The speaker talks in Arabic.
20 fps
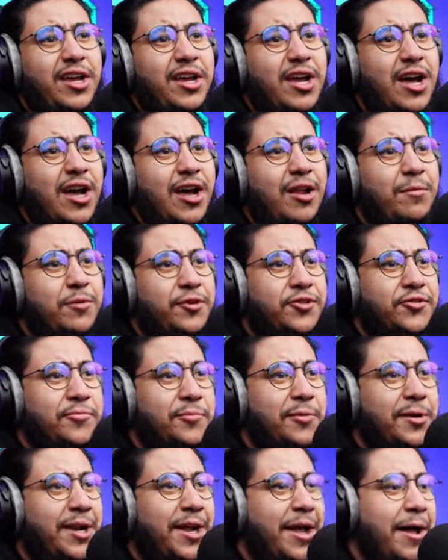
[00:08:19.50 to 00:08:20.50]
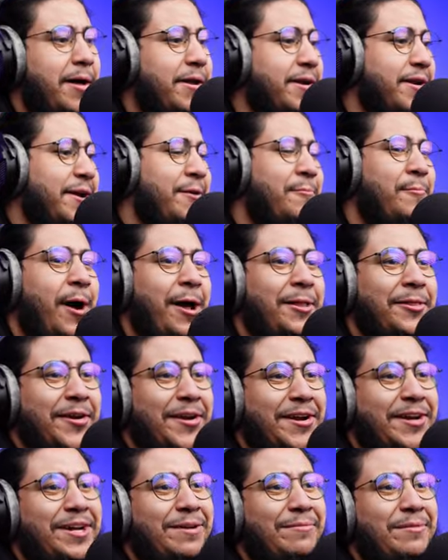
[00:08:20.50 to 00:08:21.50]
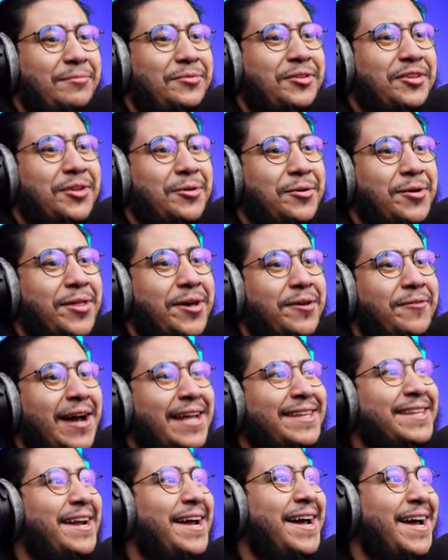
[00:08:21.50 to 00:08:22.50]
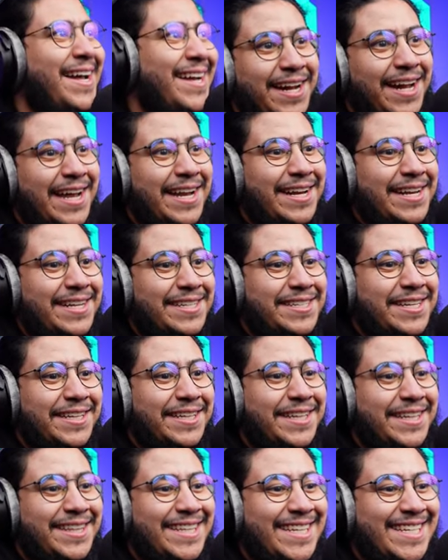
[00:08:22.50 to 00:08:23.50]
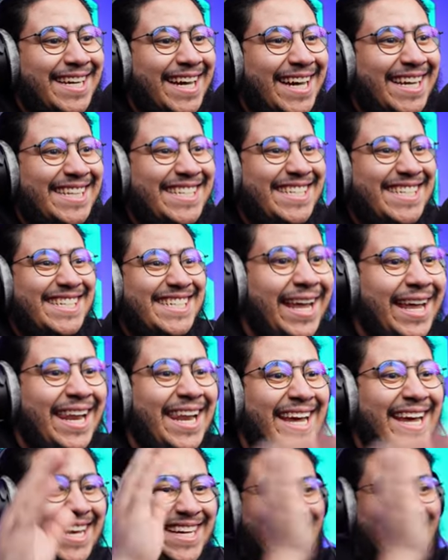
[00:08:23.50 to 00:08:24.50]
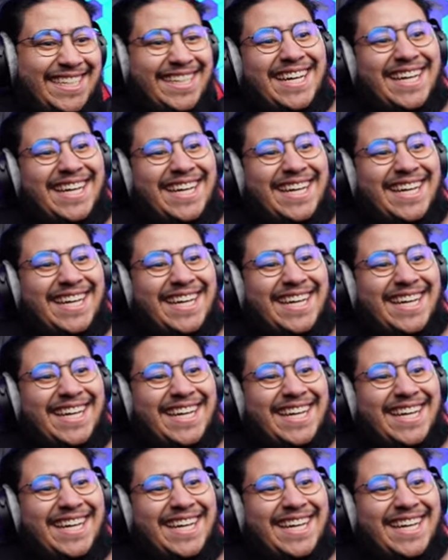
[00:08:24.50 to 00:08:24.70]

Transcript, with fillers: يا عيال بسم الله الرحمن الرحيم نبتدي وظيفتنا خلنا نصيد الدجاج هلا